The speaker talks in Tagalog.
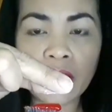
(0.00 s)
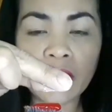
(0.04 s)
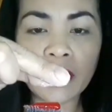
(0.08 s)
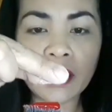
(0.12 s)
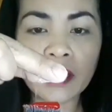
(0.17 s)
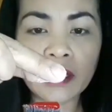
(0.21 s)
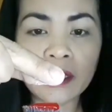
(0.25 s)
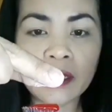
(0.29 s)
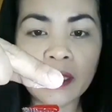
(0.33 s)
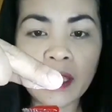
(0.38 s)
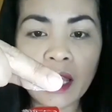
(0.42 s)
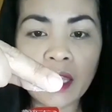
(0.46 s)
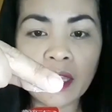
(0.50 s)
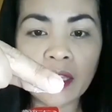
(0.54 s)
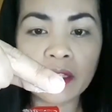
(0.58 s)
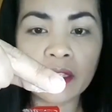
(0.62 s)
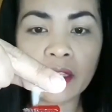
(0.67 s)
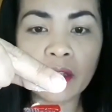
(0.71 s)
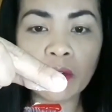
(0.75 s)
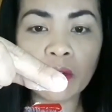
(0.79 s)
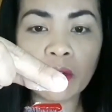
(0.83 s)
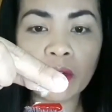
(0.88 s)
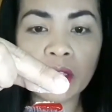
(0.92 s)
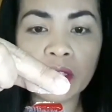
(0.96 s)

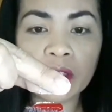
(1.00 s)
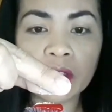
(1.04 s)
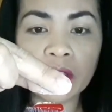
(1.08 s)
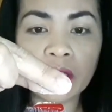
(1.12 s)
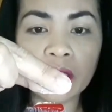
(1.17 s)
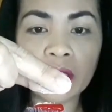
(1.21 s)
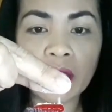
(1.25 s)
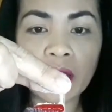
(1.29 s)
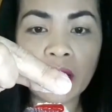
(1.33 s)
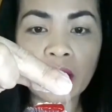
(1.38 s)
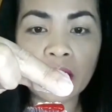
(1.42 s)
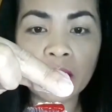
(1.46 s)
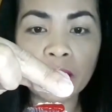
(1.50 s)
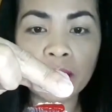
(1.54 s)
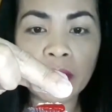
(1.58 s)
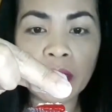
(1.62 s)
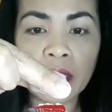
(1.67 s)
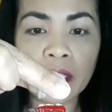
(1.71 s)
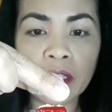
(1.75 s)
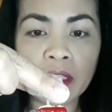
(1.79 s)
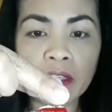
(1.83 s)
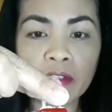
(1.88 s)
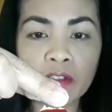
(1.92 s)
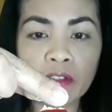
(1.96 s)
Maglagay lang ng konting
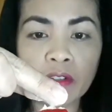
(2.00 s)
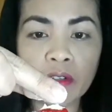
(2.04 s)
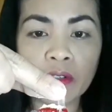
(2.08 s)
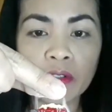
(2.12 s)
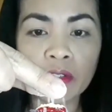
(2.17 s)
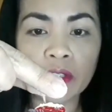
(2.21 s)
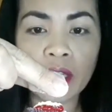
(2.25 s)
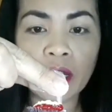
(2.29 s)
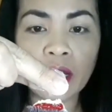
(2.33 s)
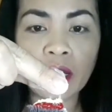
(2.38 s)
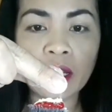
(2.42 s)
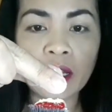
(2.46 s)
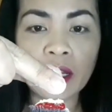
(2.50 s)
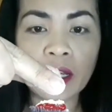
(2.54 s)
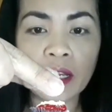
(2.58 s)
baking soda sa